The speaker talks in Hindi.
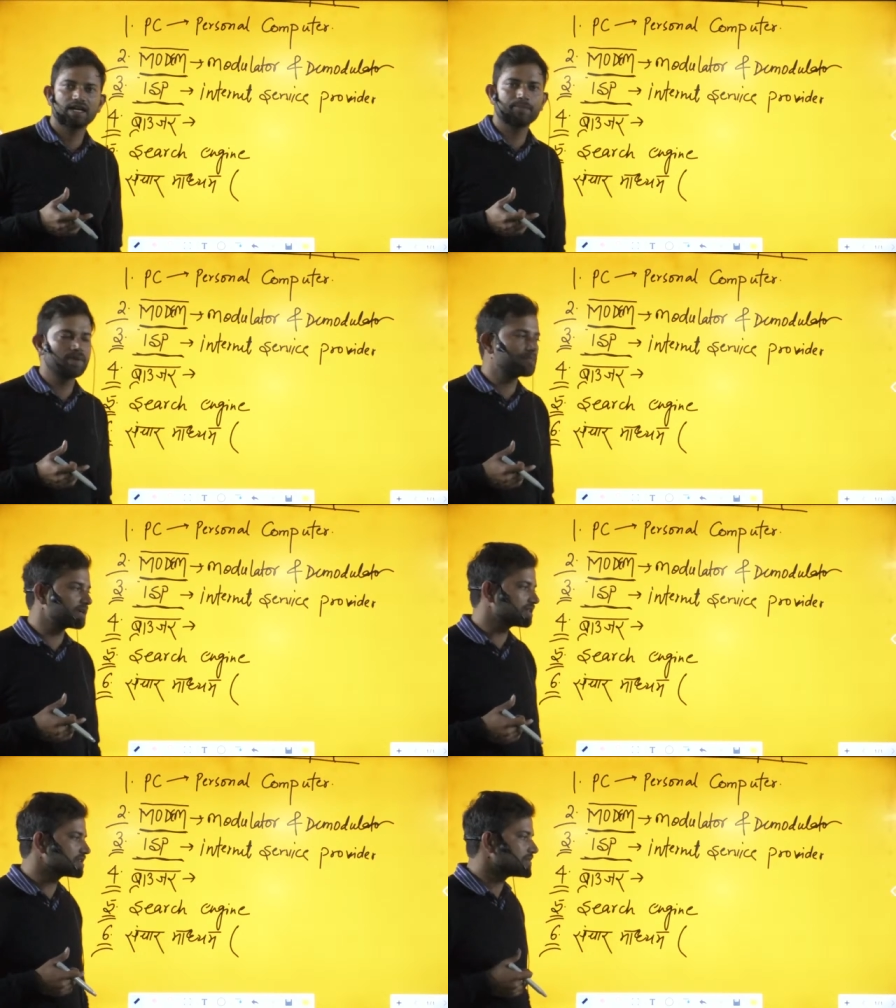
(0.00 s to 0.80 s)
अरे
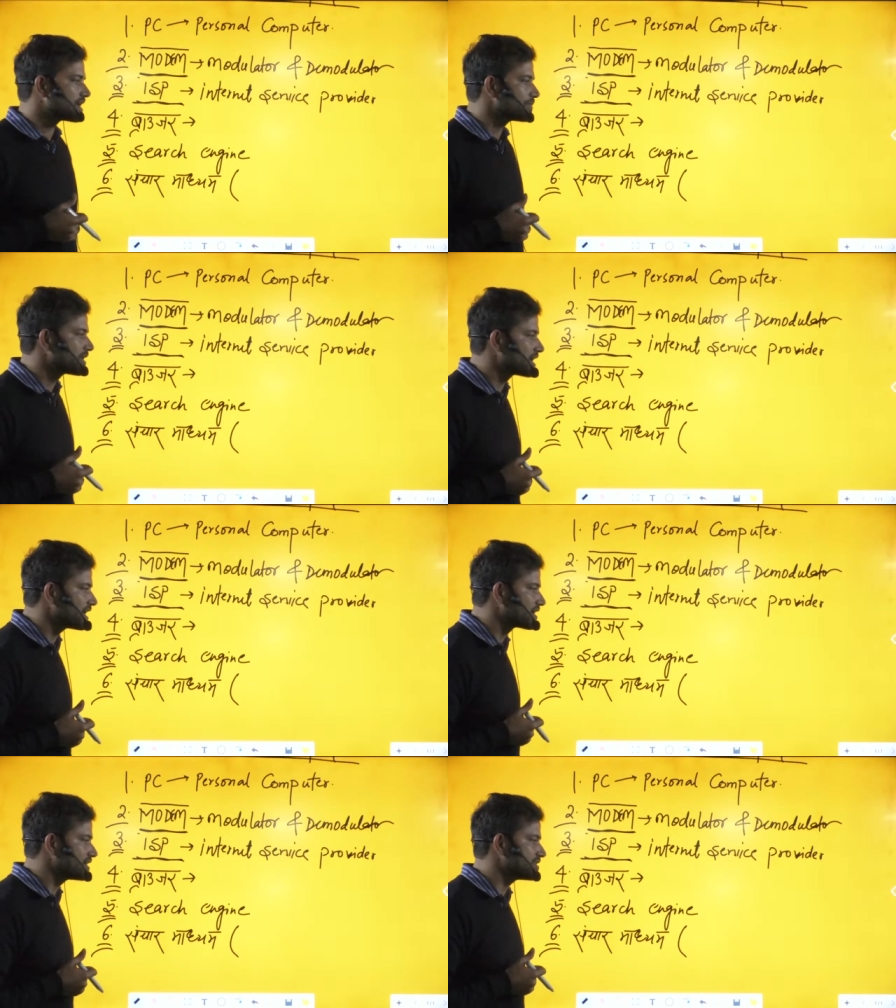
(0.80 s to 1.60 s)
पेपर तो तुम्हारा
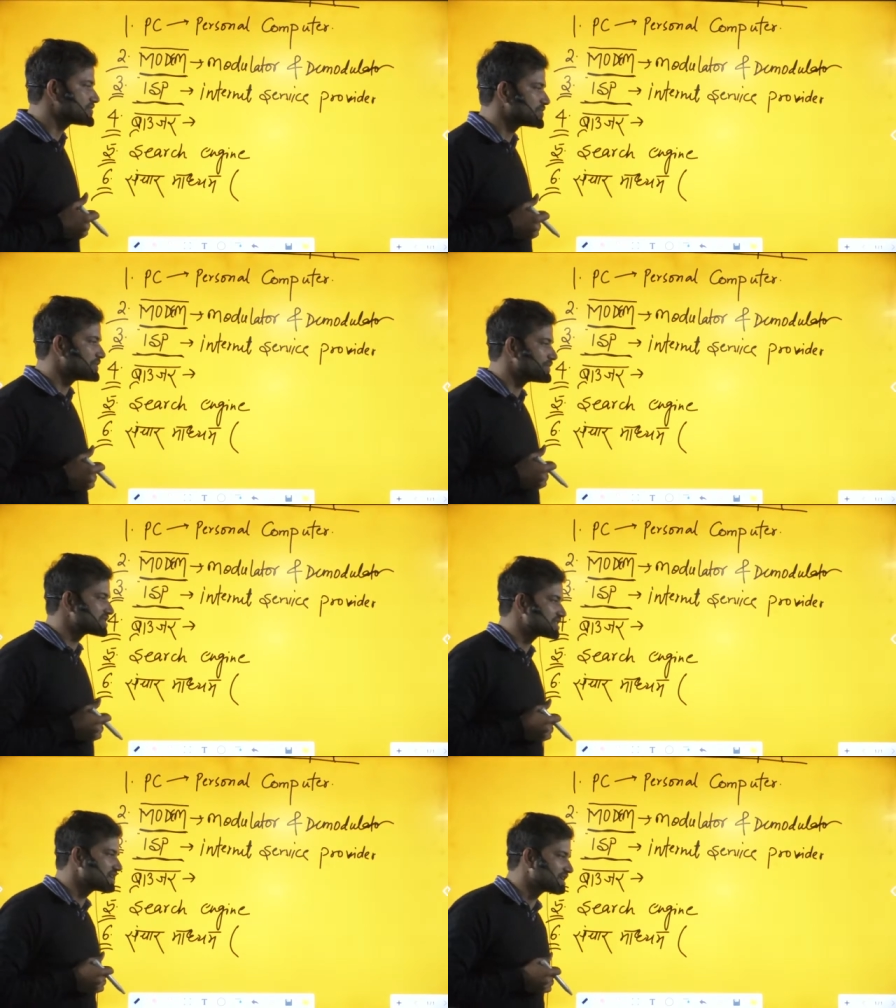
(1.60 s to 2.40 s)
बिगड़ेगा ही जब तुम अब
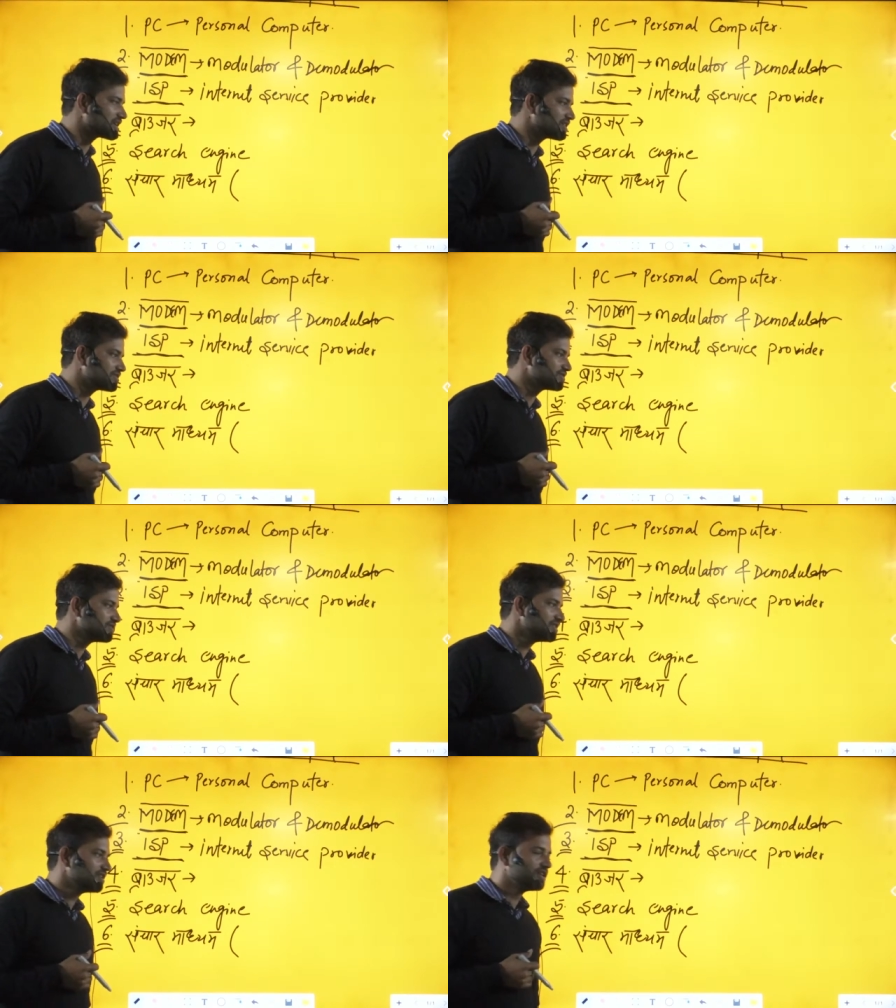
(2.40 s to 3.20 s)
मस्ती कर रहे हो
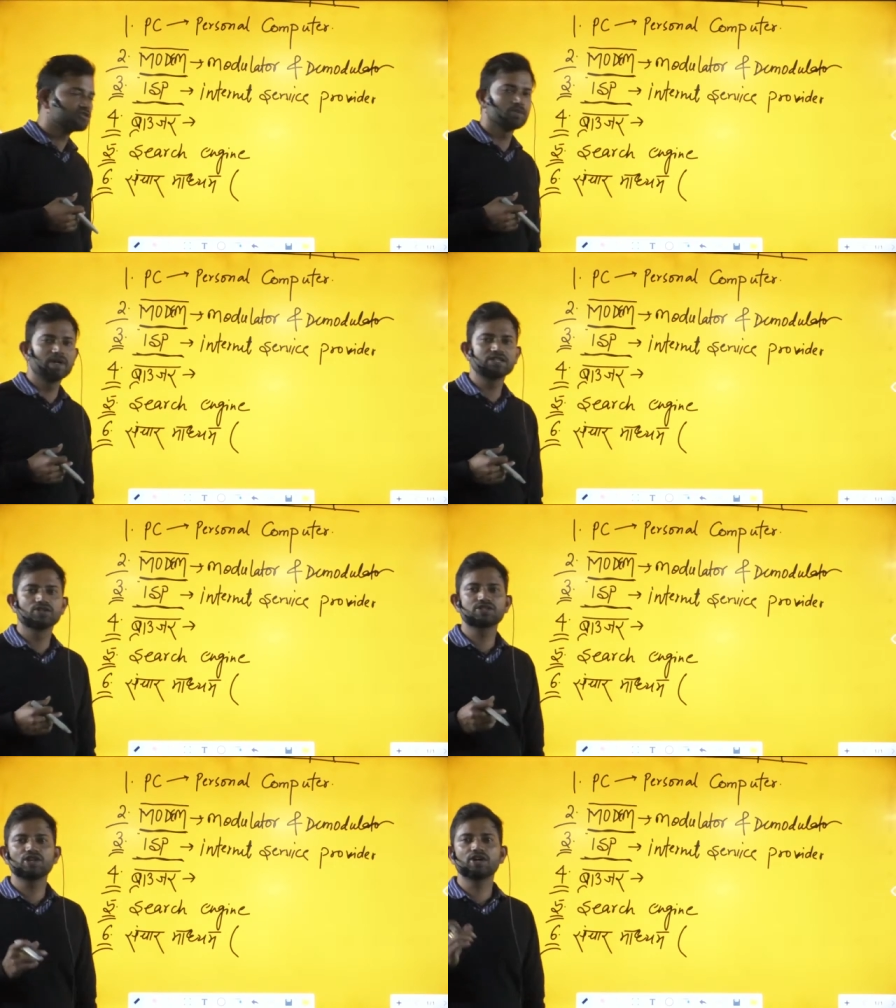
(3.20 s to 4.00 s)
तुम तो ये
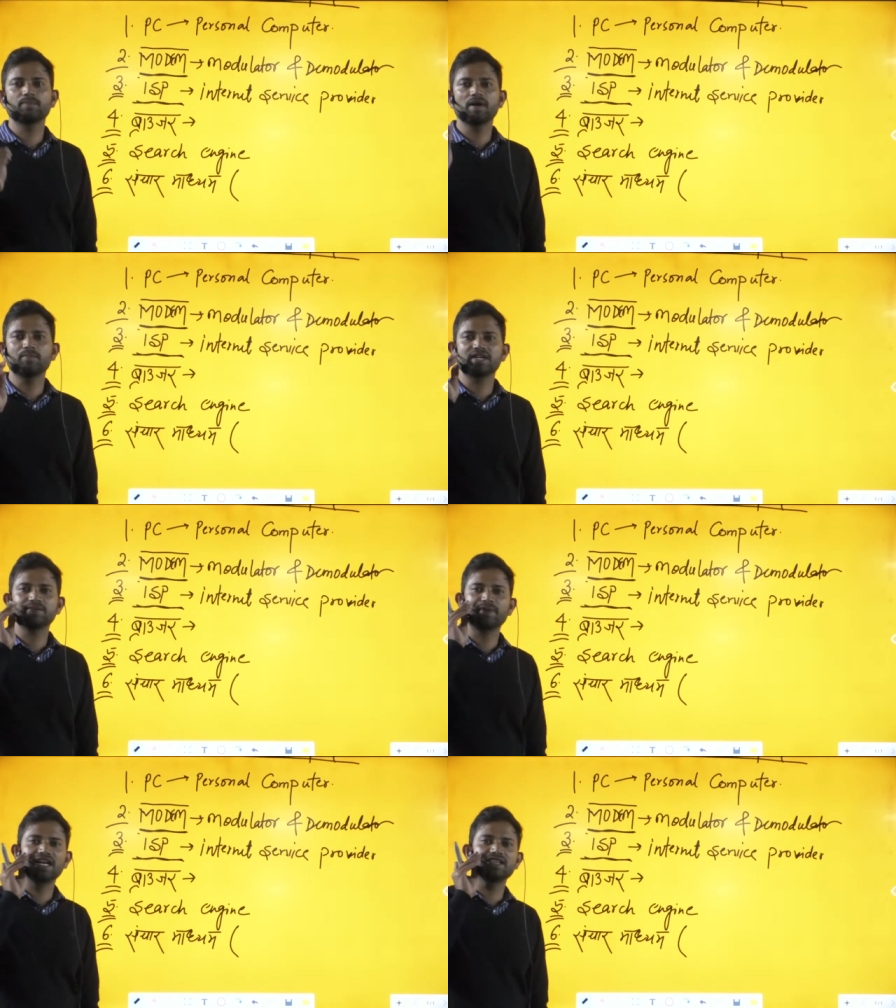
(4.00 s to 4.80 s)
सोचते हो कि पेपर से
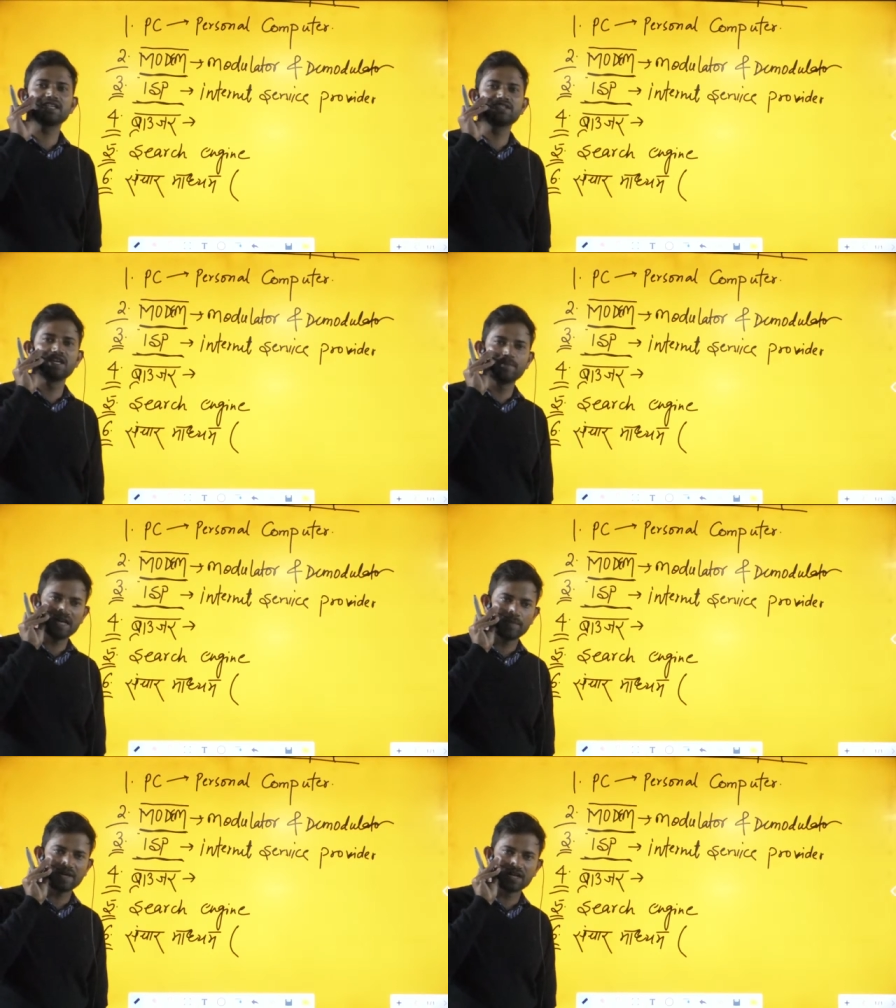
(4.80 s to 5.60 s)
पहले दस दिन
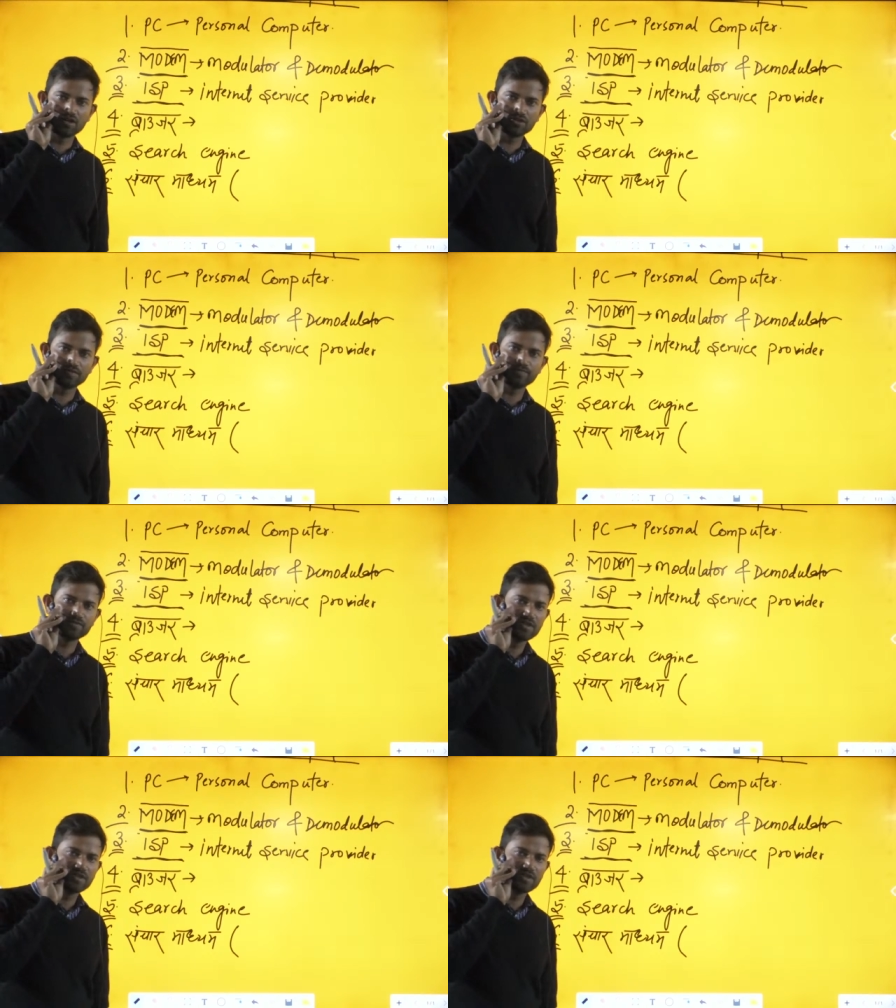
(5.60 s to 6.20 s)
पहले पढ़ लो तुम